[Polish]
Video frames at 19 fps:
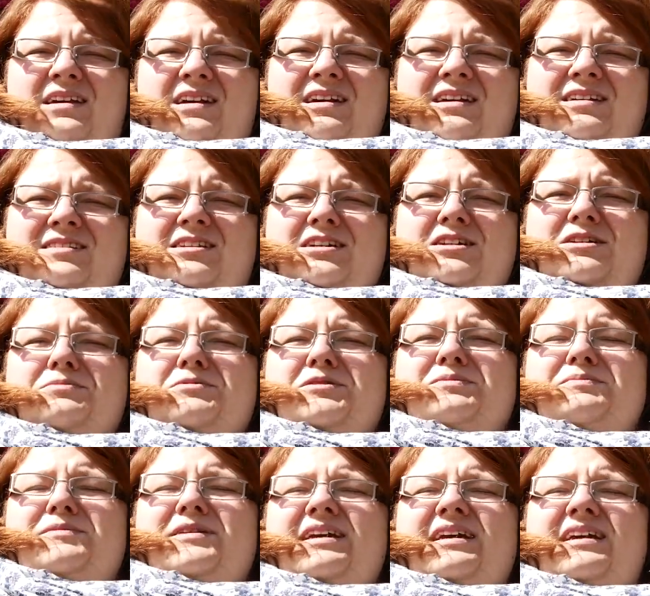Chcę, żebyś
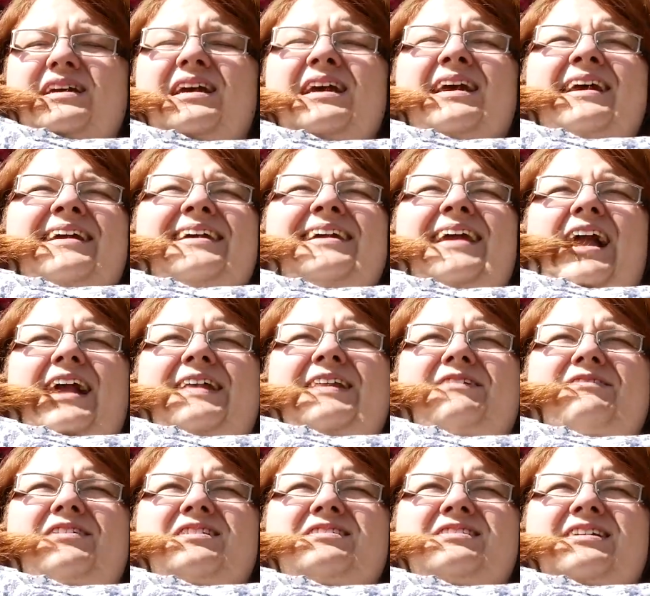mnie jak
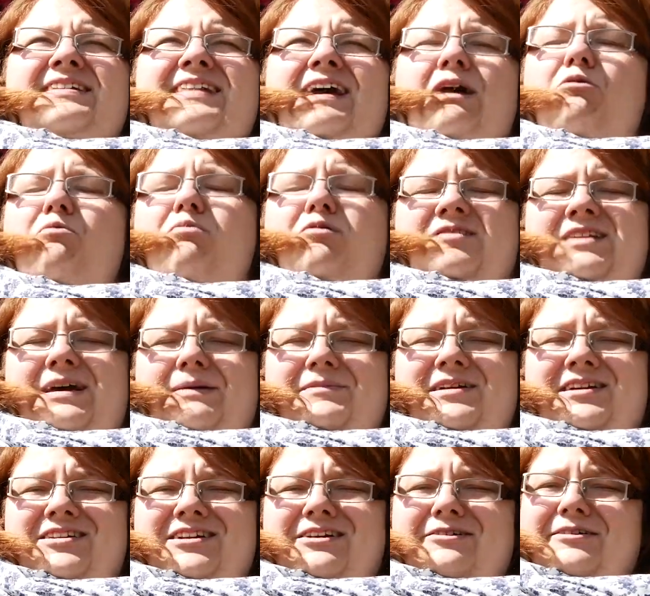najwięcej dał, bo sam
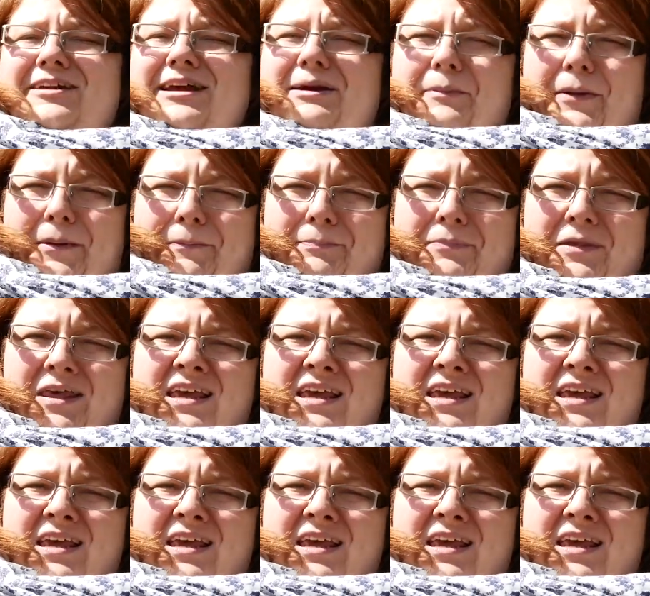niczego nie mam.